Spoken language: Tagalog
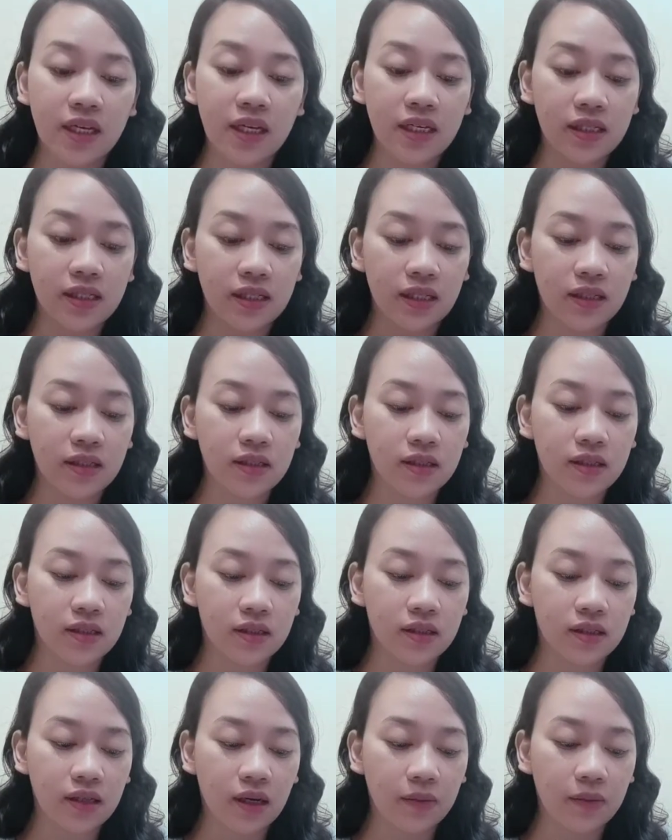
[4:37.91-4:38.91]

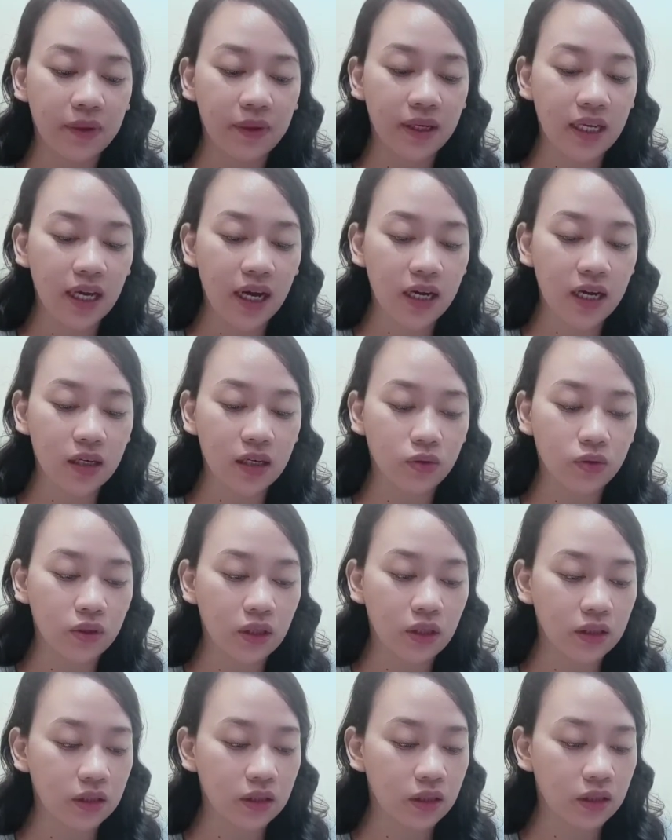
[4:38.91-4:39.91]
since ang binayaran ko
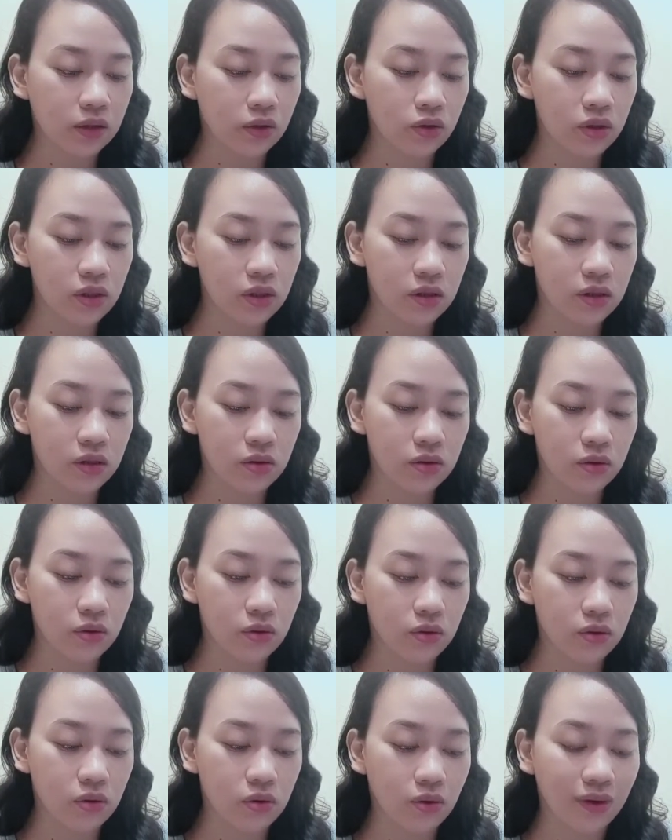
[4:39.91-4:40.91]
lang dito is
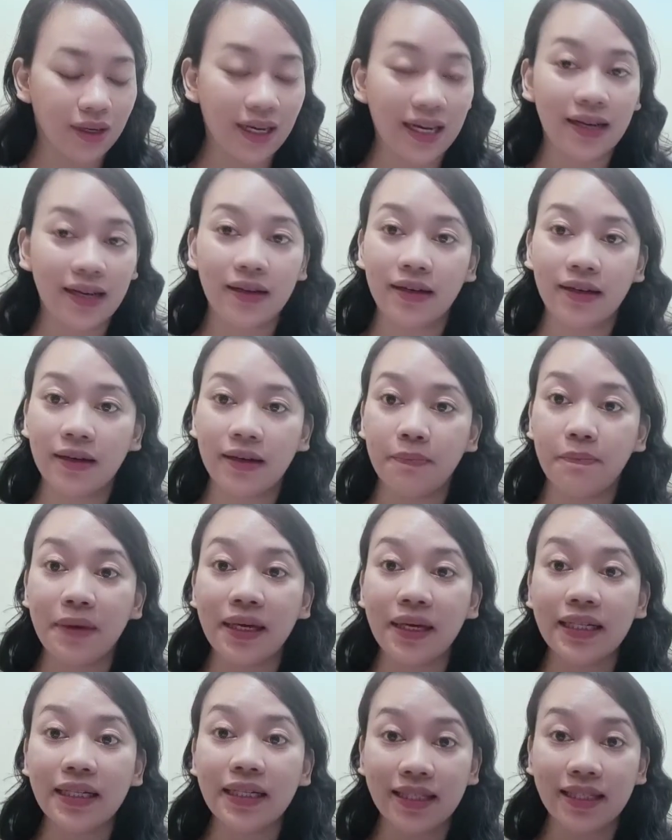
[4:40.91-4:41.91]
yung
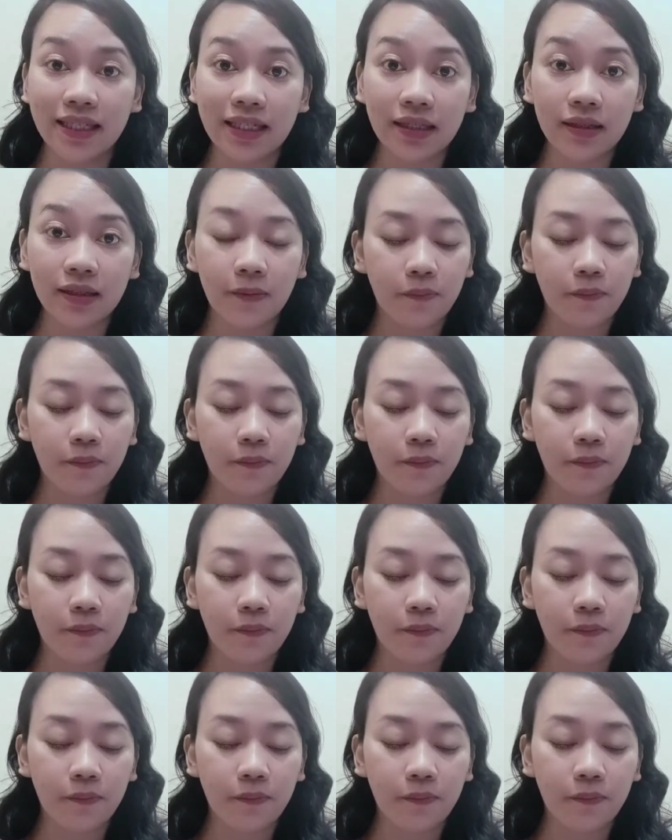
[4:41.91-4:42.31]
building,